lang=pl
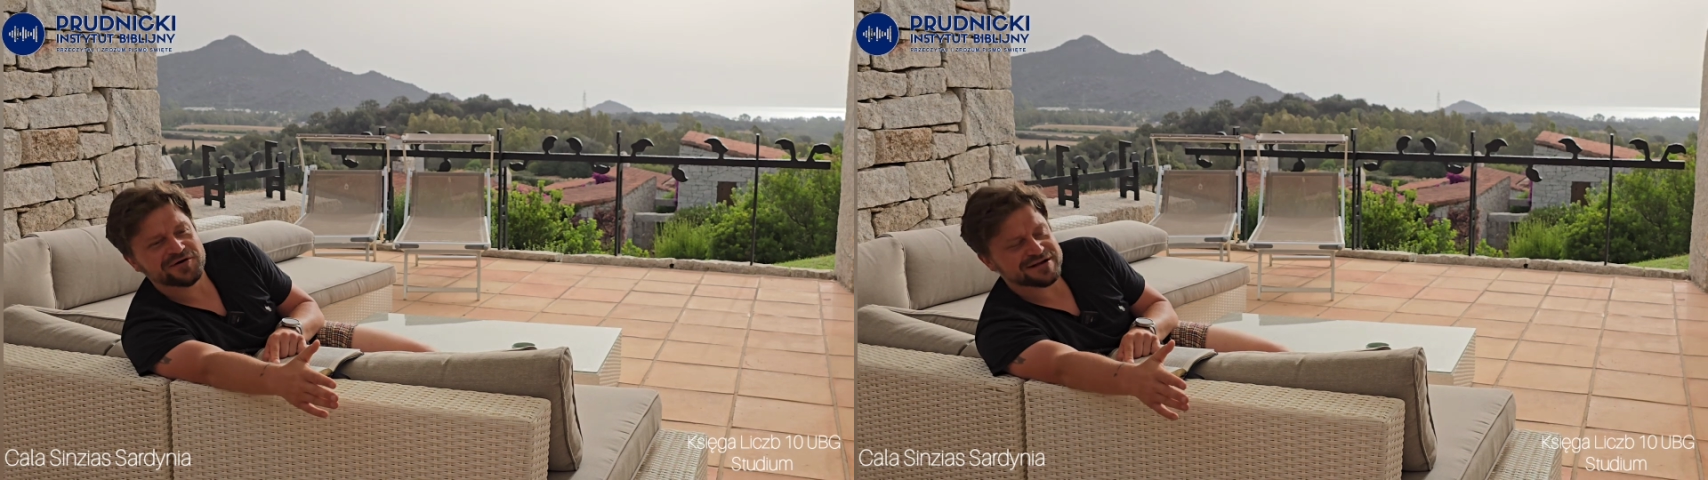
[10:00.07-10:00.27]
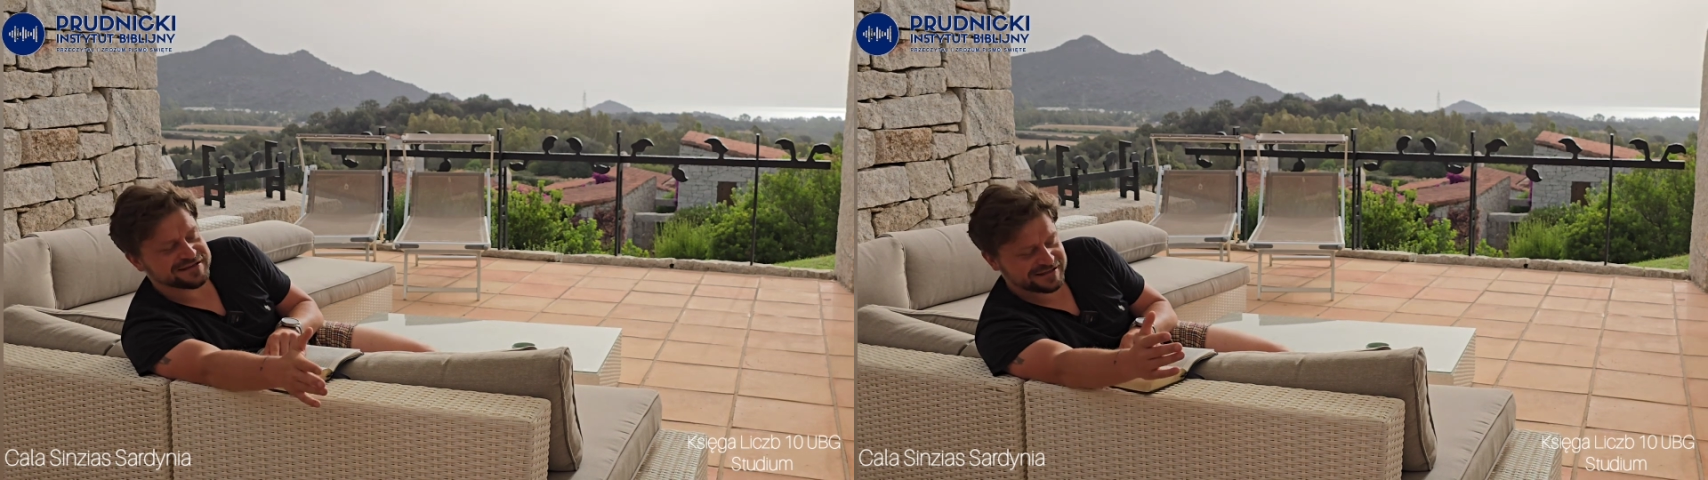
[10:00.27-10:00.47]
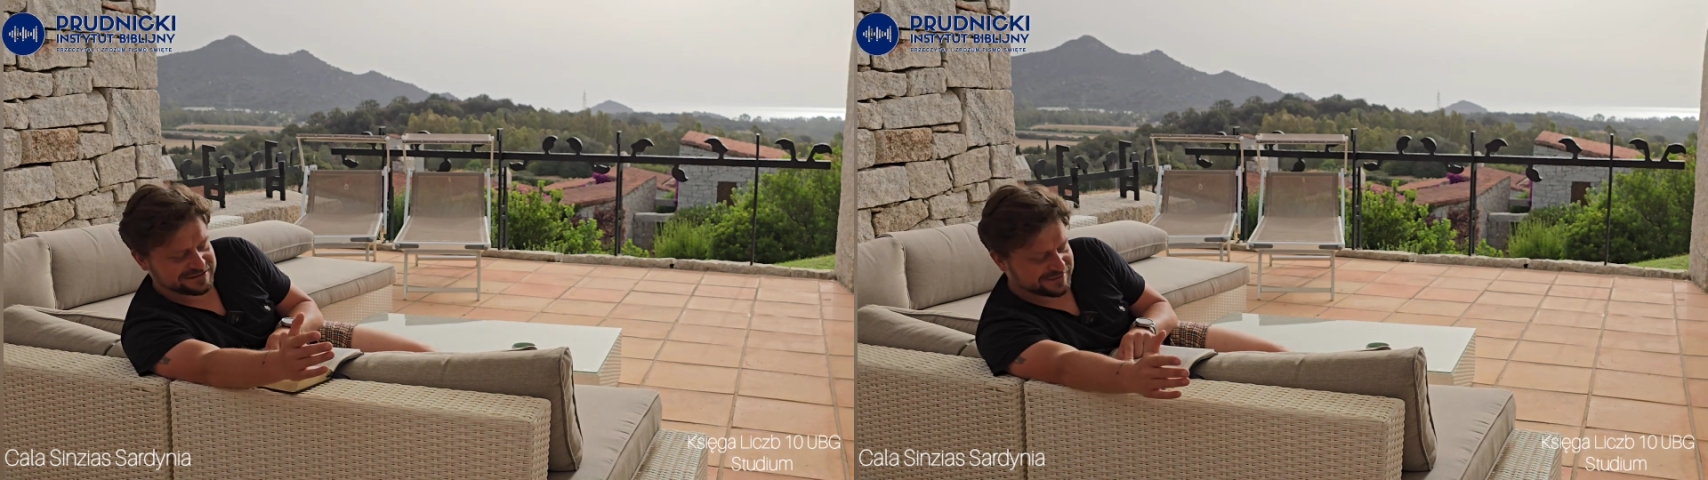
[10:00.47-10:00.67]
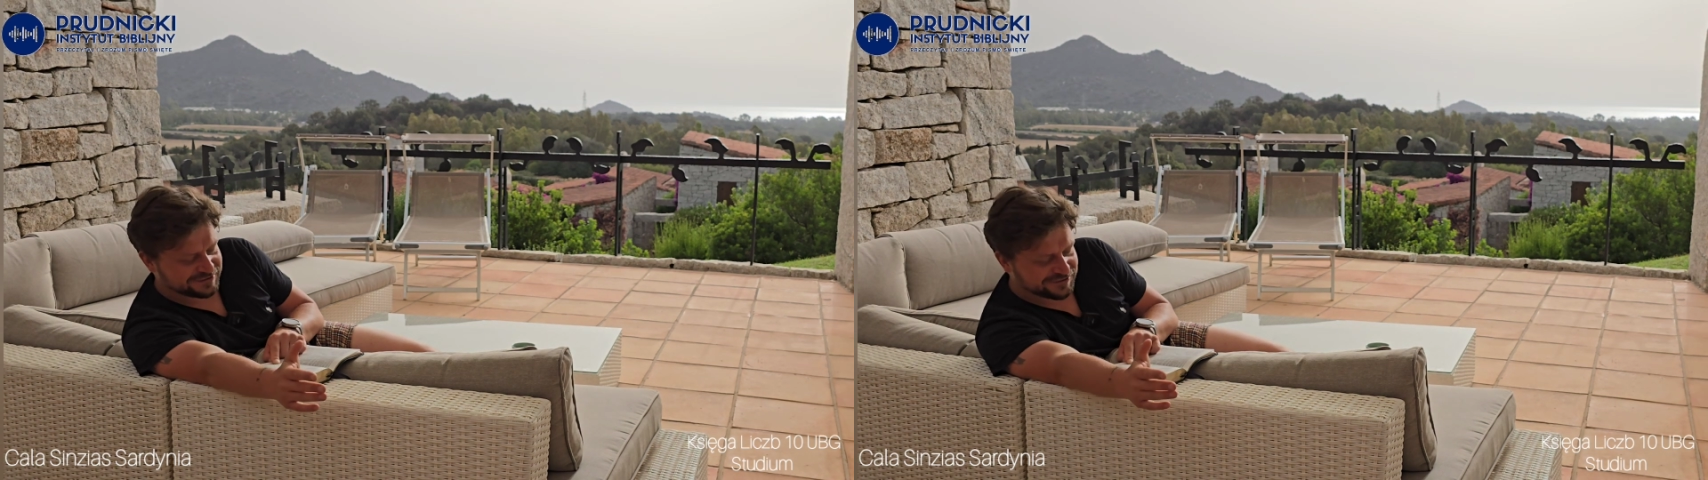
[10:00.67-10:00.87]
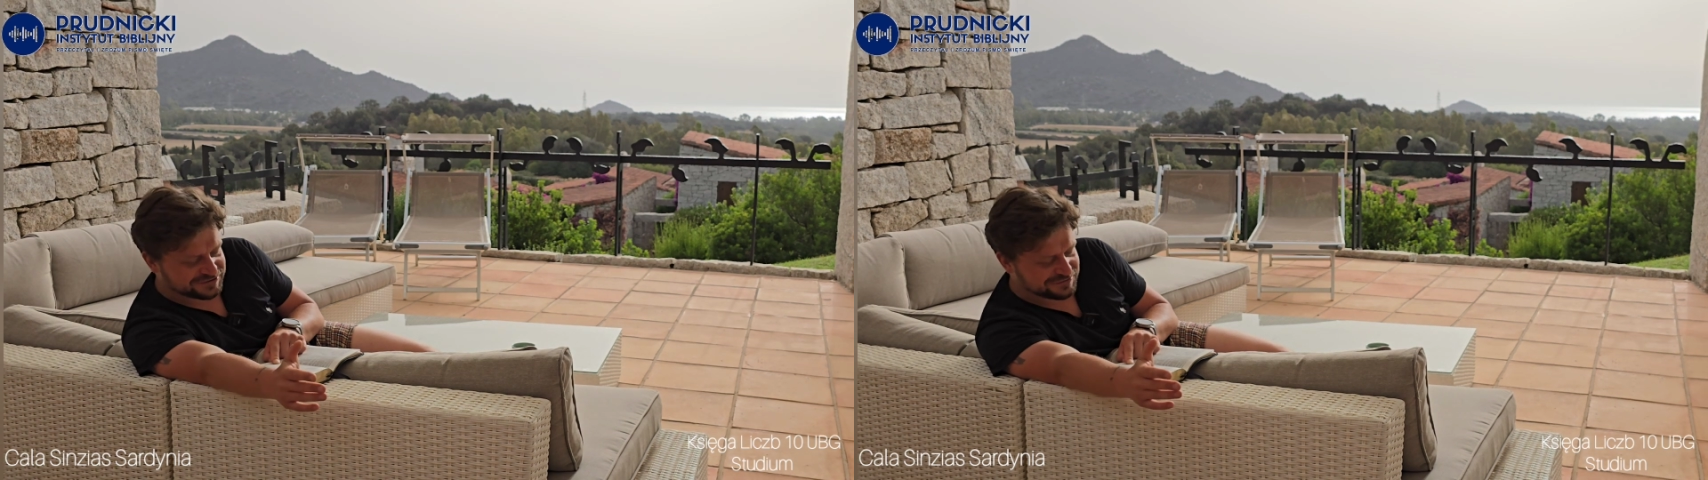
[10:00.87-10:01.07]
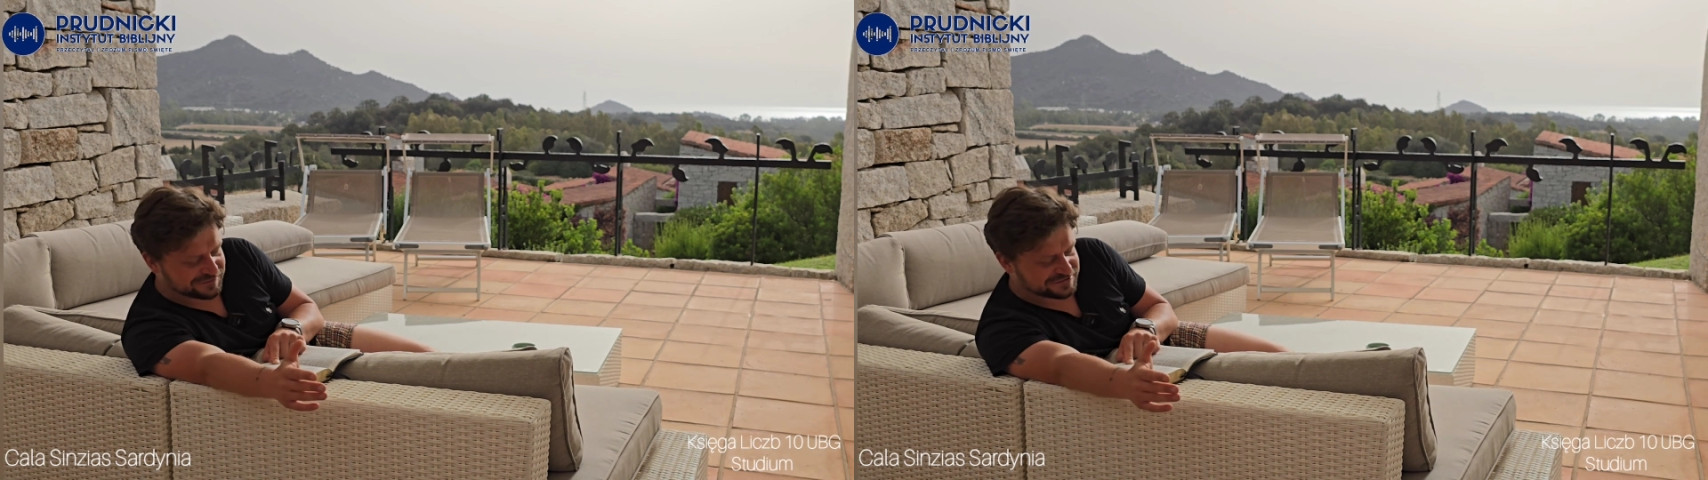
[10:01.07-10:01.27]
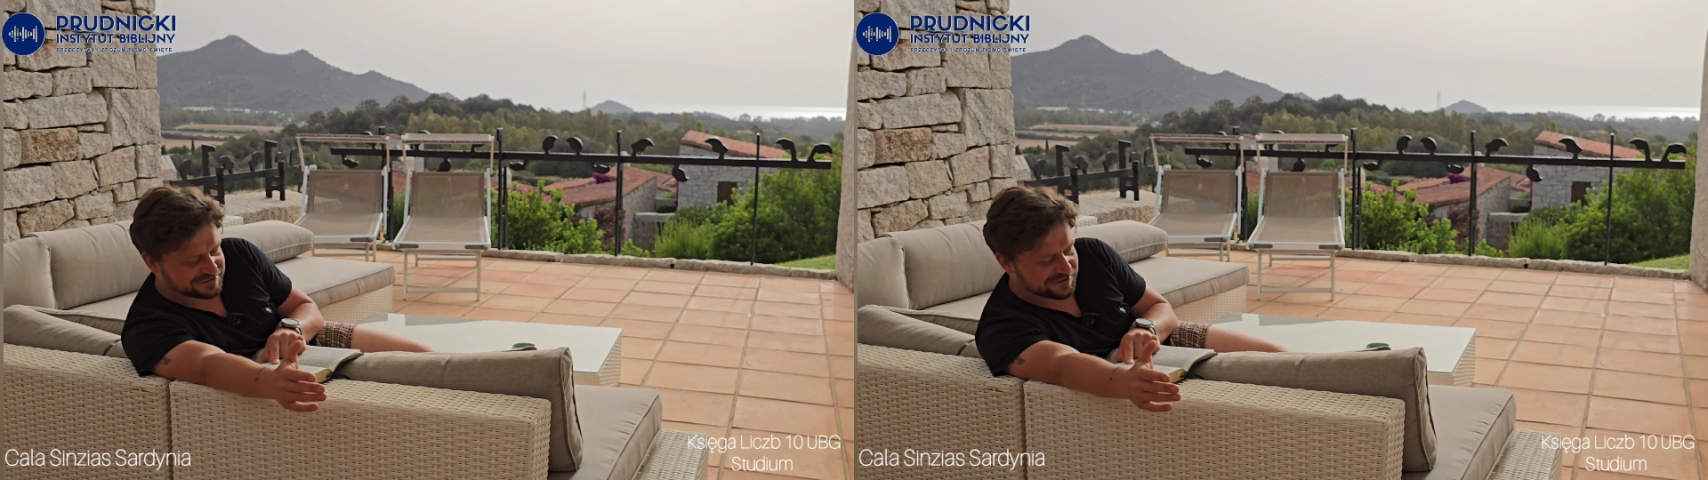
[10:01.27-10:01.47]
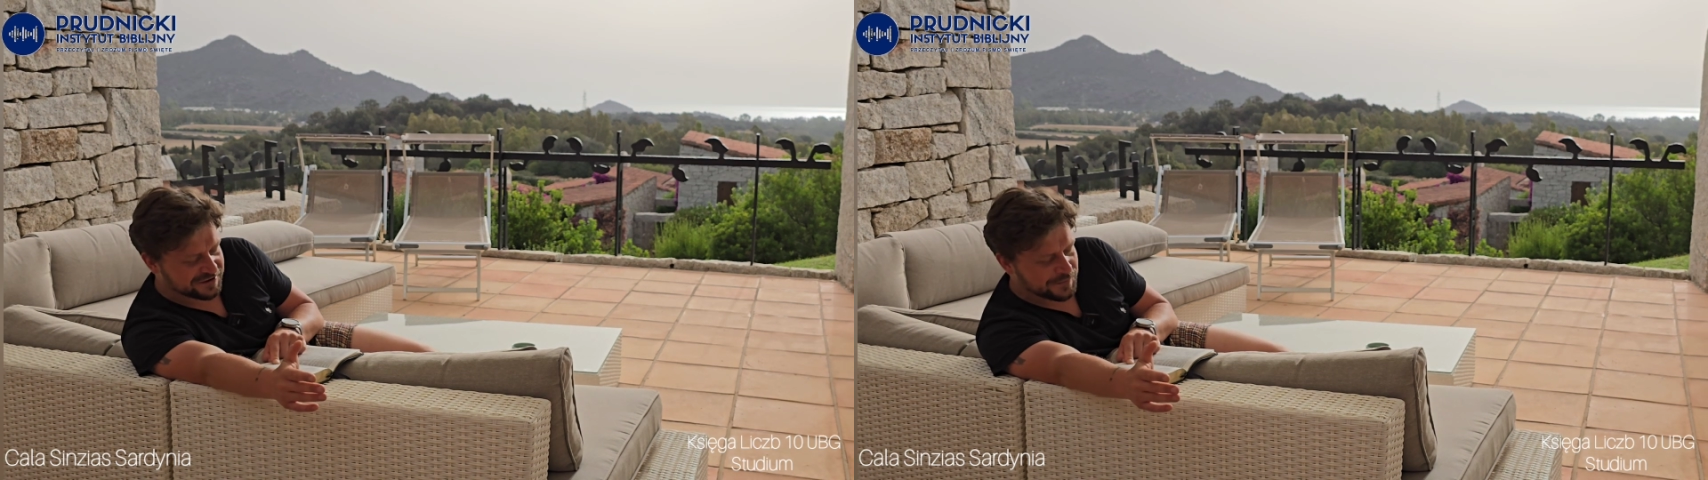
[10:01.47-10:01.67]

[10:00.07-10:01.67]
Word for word: kolei, tak żeby to chodziło wszystko.